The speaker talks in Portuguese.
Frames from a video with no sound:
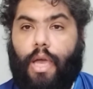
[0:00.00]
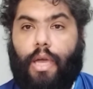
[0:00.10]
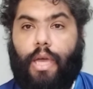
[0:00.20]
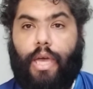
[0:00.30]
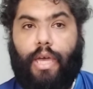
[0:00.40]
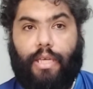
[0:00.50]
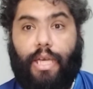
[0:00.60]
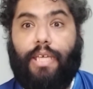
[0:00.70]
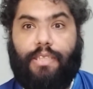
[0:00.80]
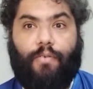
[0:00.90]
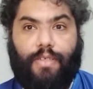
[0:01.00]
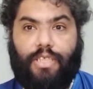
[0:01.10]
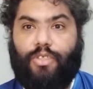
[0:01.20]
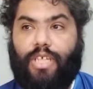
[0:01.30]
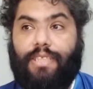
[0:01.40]
É... e aí talvez
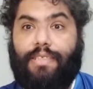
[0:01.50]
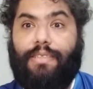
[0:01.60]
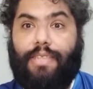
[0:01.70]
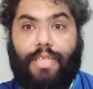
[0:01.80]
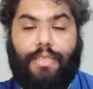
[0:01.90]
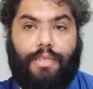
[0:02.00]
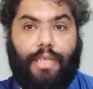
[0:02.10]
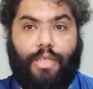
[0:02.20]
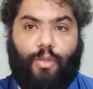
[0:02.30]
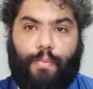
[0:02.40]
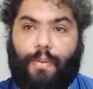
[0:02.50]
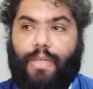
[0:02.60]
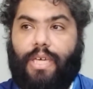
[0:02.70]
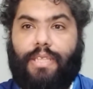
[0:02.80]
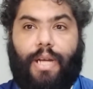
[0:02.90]
a gente entende tanto
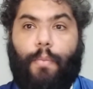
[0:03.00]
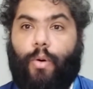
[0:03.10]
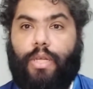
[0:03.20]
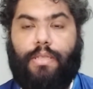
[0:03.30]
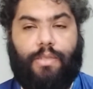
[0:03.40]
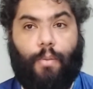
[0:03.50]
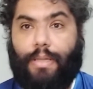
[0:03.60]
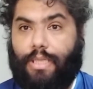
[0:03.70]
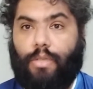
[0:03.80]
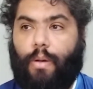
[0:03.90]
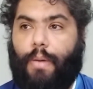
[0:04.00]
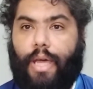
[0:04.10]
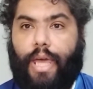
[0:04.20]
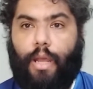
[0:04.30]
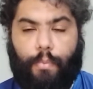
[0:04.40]
porque André Moritz toma tanto
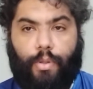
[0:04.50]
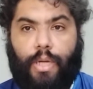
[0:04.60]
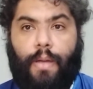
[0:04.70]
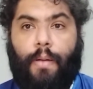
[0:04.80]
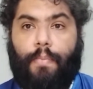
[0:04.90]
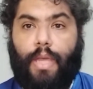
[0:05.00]
amarelo, porque